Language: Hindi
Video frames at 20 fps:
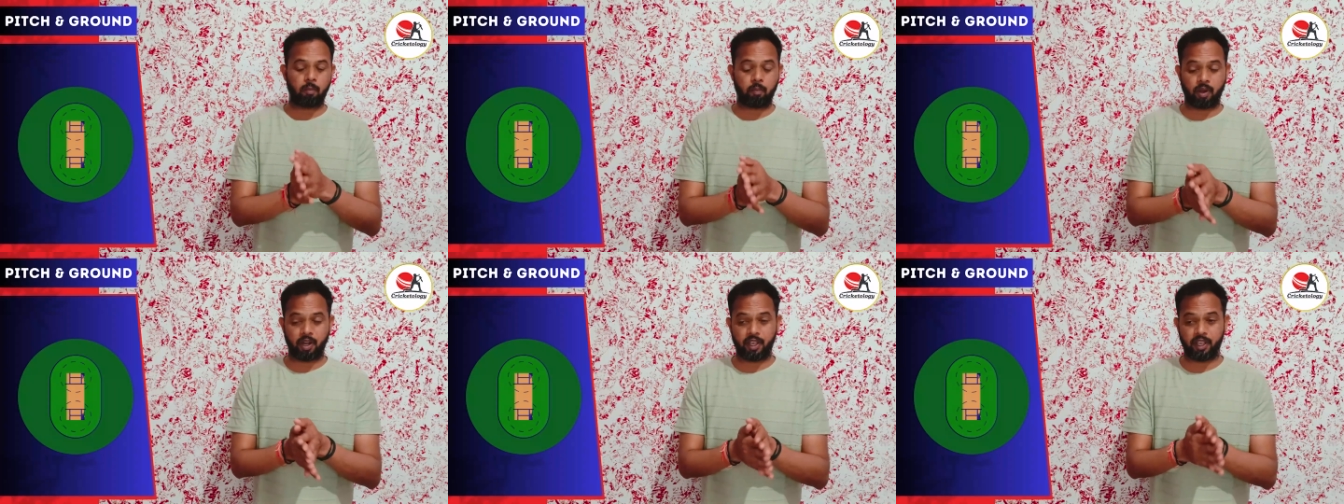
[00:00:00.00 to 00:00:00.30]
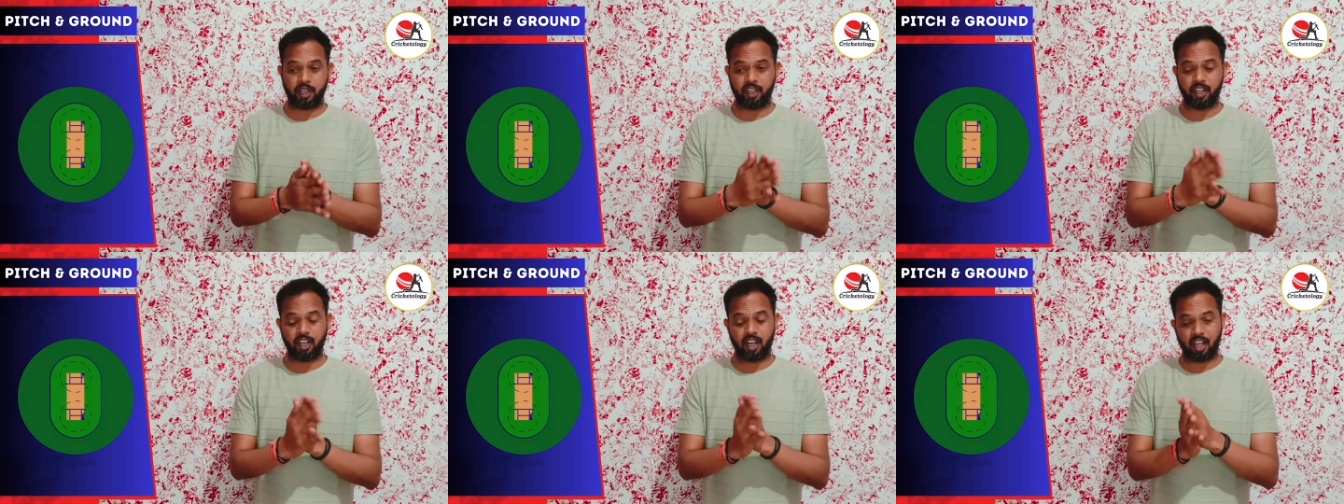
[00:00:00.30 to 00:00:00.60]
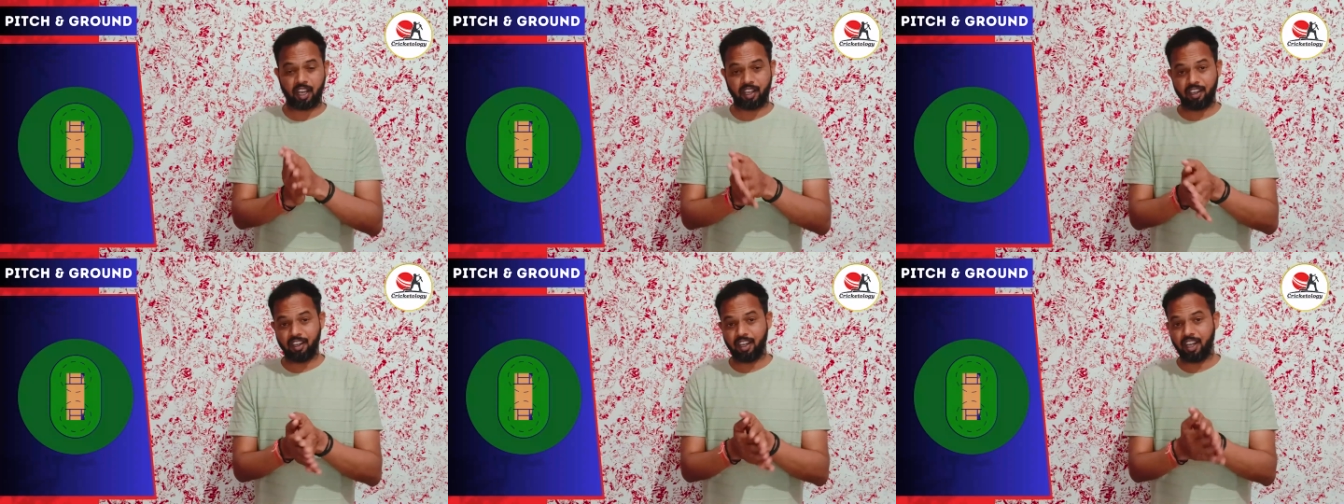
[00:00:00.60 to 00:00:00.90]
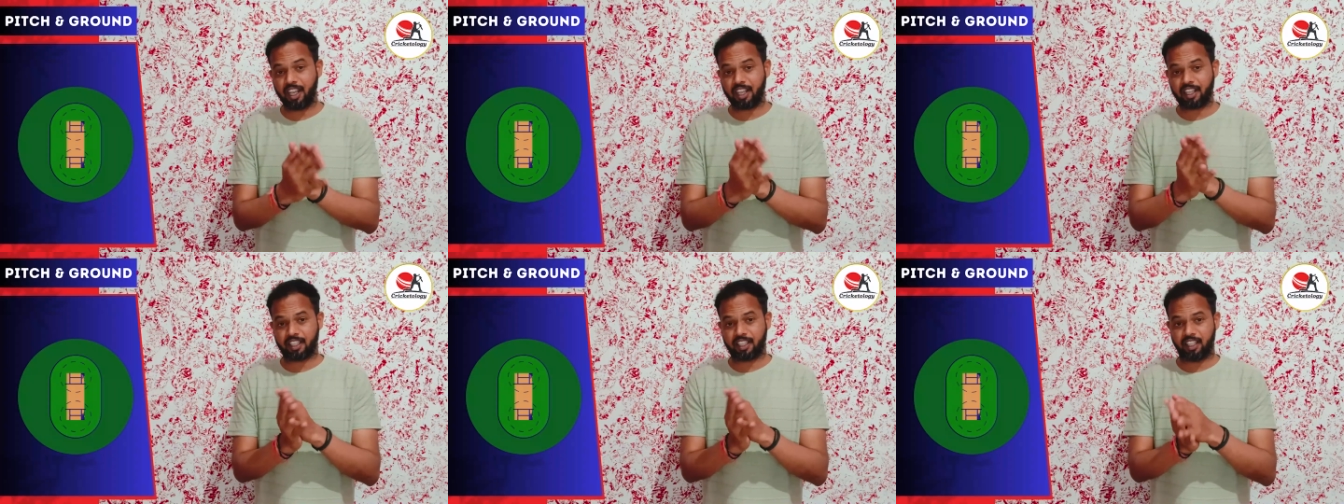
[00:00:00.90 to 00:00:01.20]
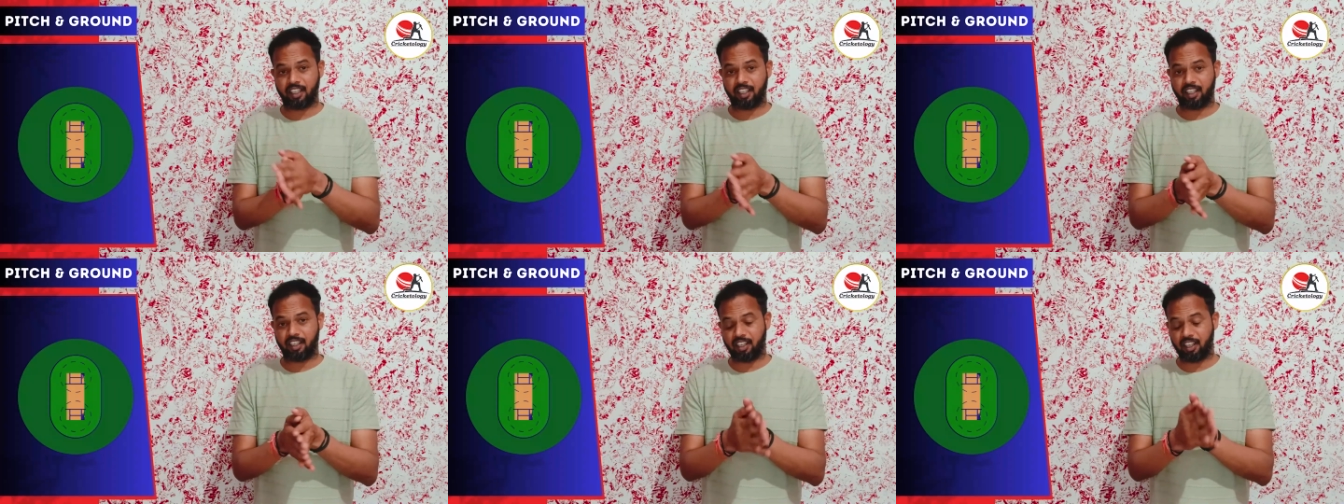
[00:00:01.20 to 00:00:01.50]
पड़ेगा
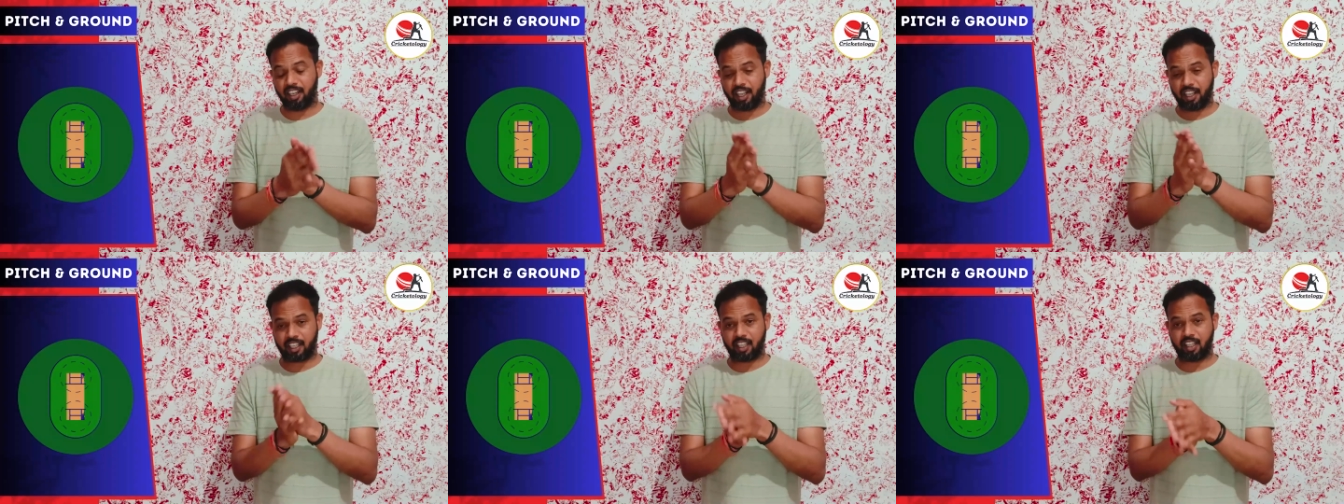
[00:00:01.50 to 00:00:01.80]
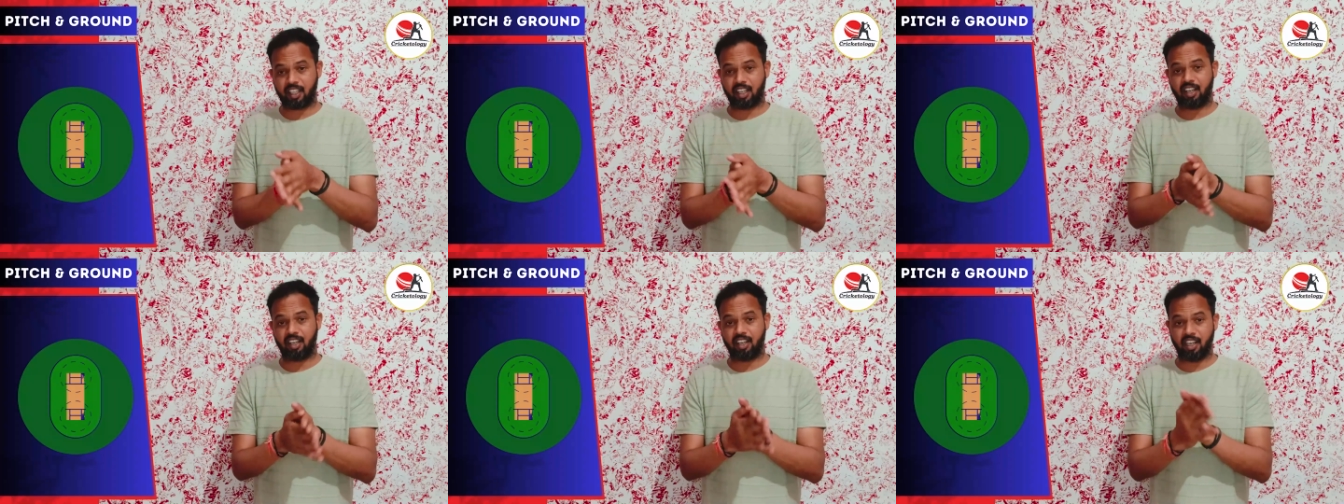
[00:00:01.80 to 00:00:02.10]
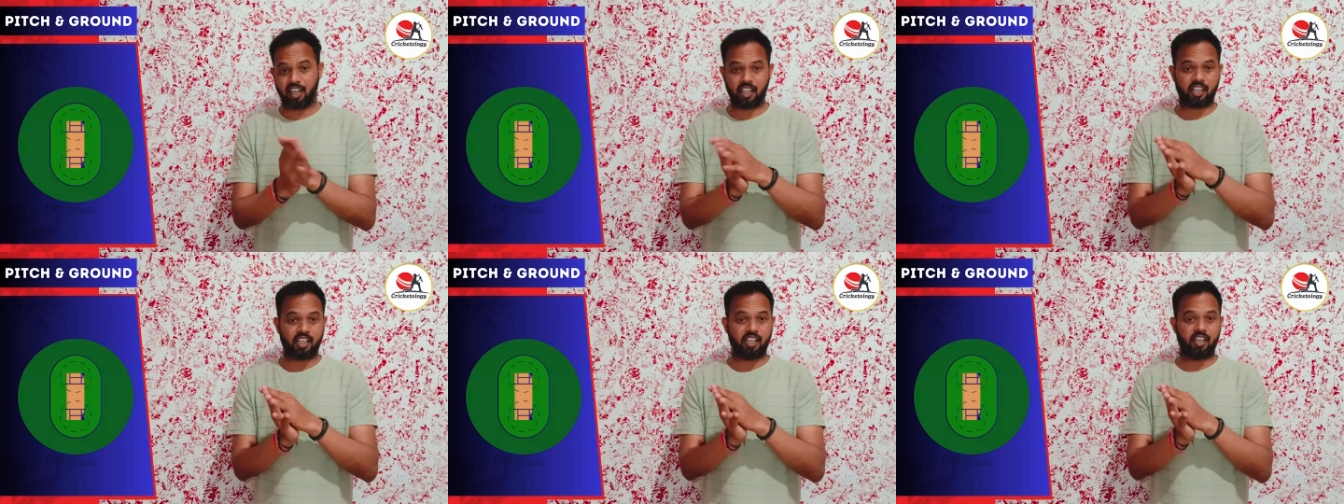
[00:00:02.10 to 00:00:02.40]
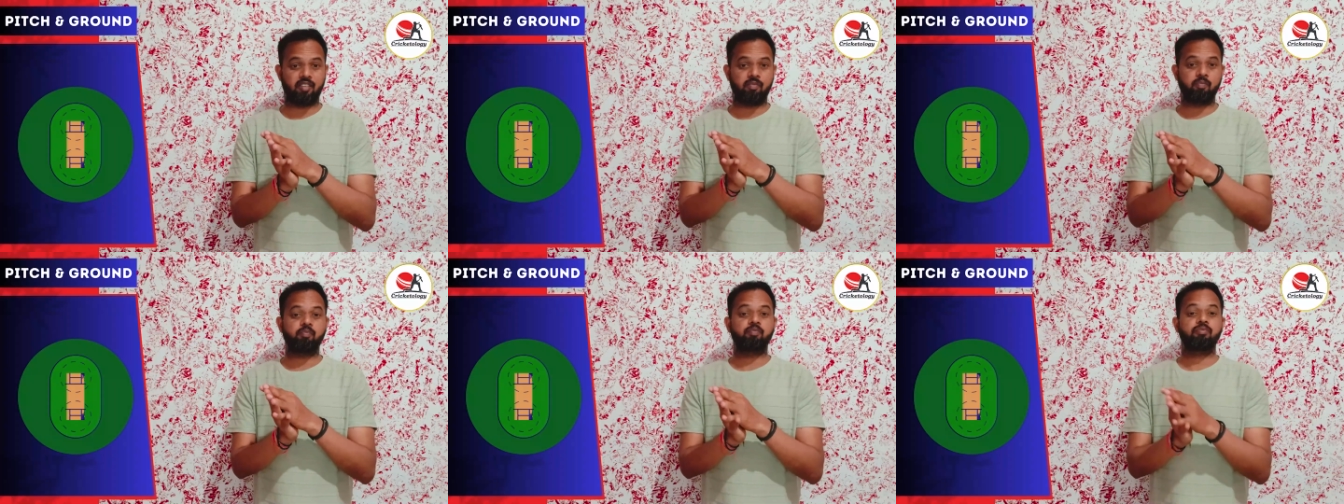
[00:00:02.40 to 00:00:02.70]
लेकिन लेकिन लेकिन